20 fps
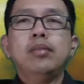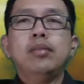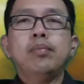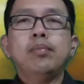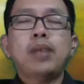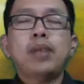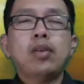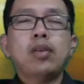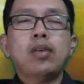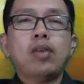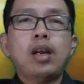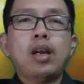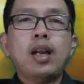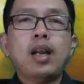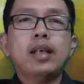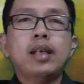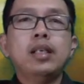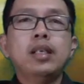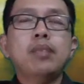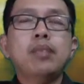empat orang
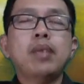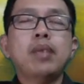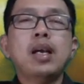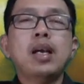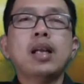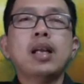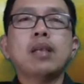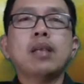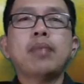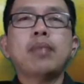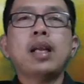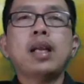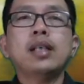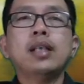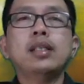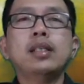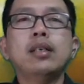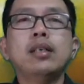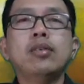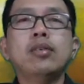lagi dipenggal
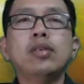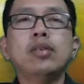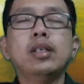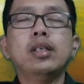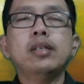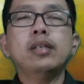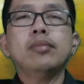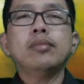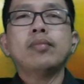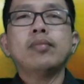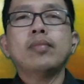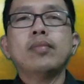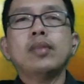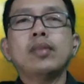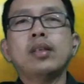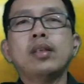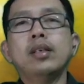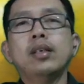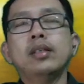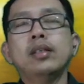kepalanya oleh
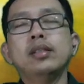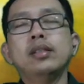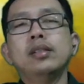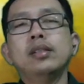ya